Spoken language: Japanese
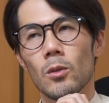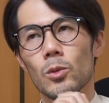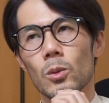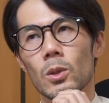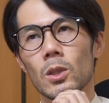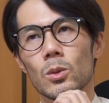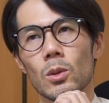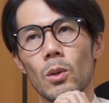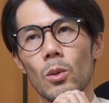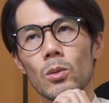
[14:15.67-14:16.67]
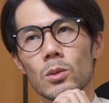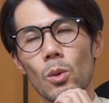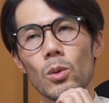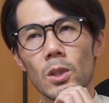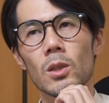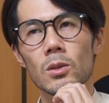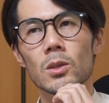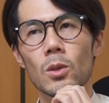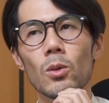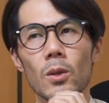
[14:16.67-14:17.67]
プロの単焦点はそこに
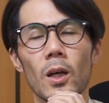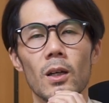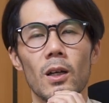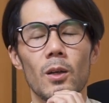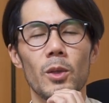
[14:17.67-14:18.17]
スコッとは